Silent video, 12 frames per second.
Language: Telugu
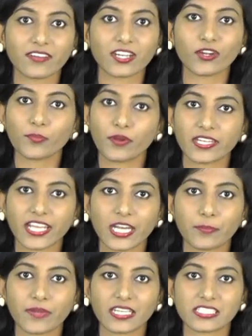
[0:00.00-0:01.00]
వరకు బులెటిన్
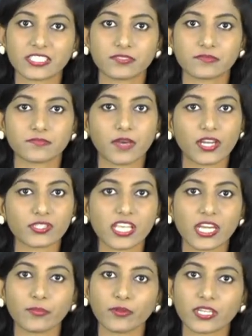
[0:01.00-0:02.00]
అప్డేట్స్
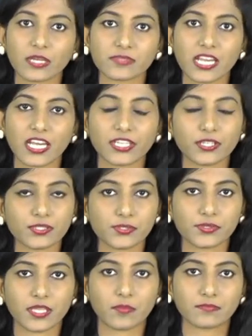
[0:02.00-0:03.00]
మరోసారి ముఖ్యాంశాలేంటో
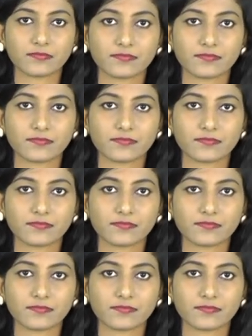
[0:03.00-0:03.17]
చూద్దాం